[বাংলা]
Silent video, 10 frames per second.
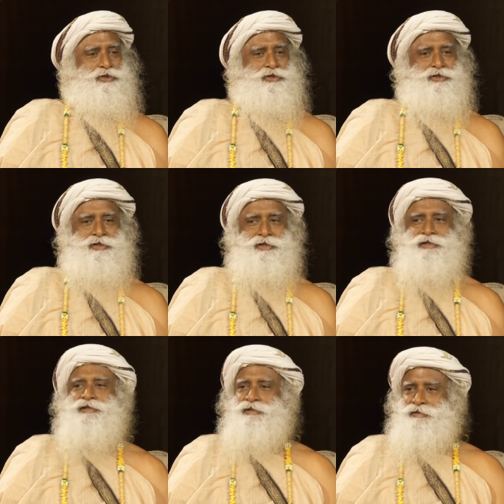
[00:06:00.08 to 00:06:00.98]
দল
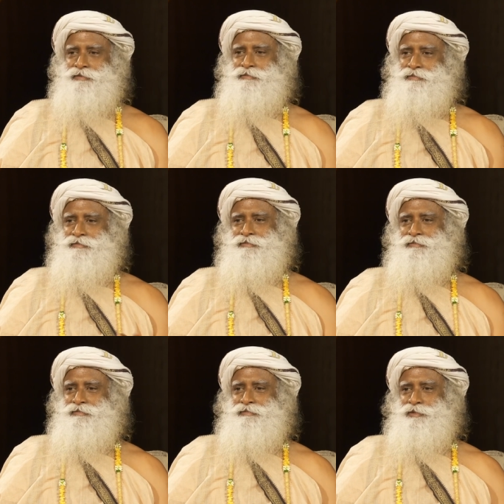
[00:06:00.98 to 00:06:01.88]

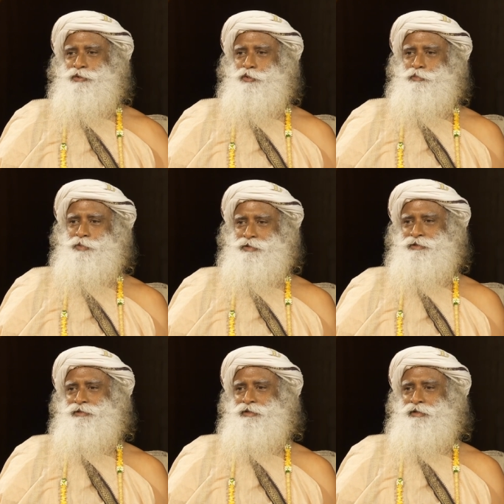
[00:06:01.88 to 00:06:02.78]
যার মানে
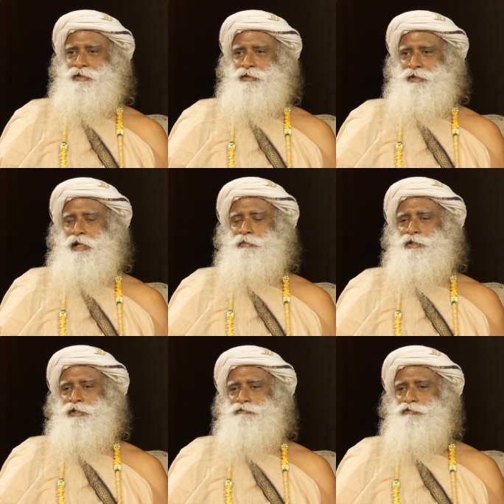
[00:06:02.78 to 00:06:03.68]
তারা
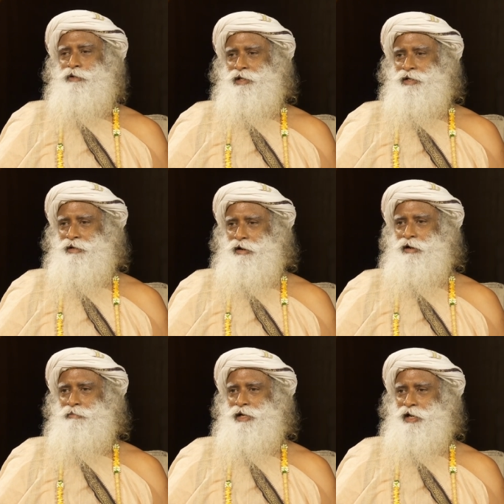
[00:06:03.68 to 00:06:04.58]
সম্পূর্ণ
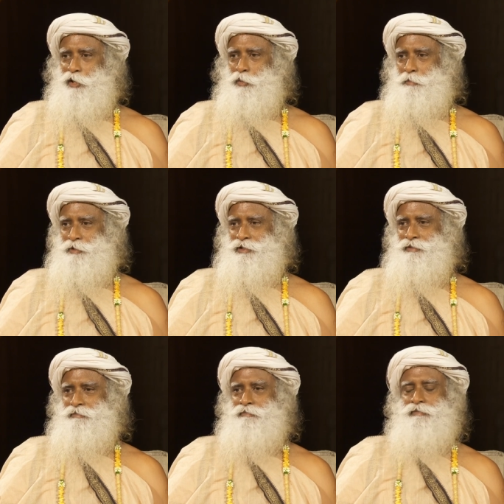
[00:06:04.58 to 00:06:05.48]
অস্ত্রশস্ত্র
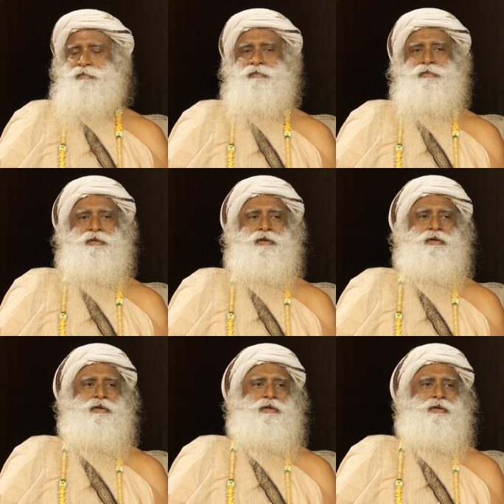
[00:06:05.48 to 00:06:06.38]
সজ্জিত
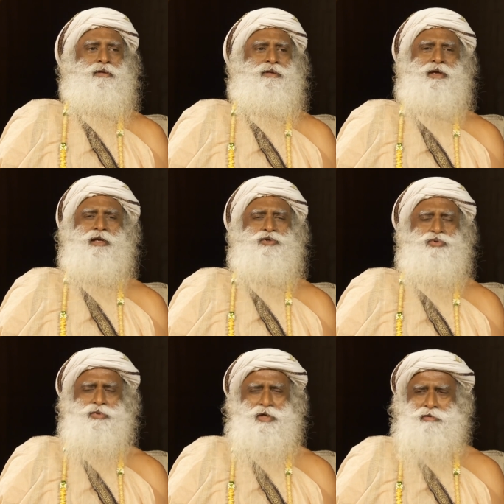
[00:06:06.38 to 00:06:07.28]
এবং তারা
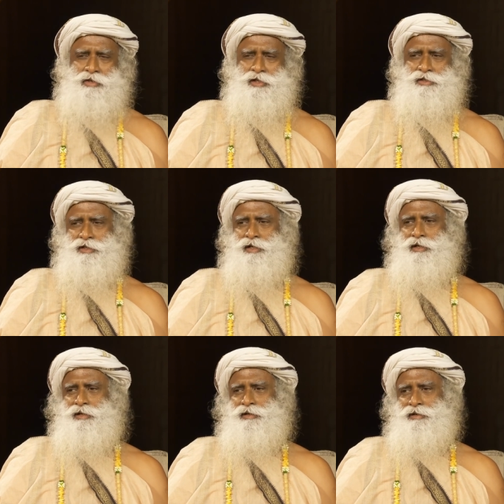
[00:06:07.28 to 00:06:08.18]
একটা দাঁতালকে
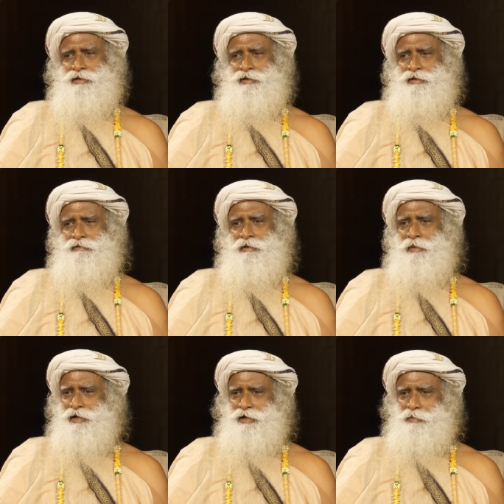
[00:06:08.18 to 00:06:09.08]
একশো বা
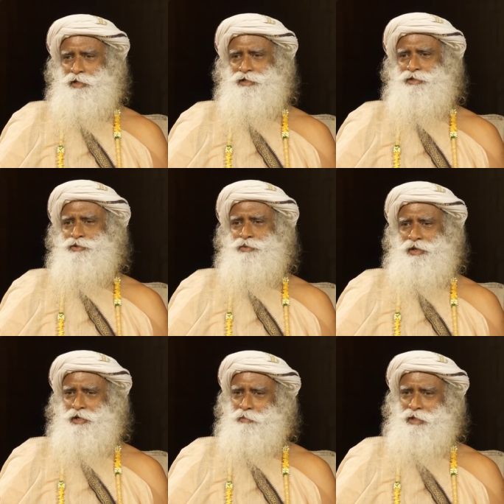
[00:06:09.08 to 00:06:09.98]
দুশো মিটার দূর
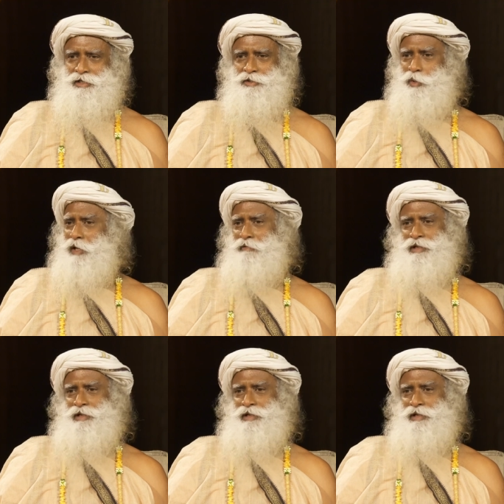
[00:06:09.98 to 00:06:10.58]
থেকেও মেরে ফেলতে পারে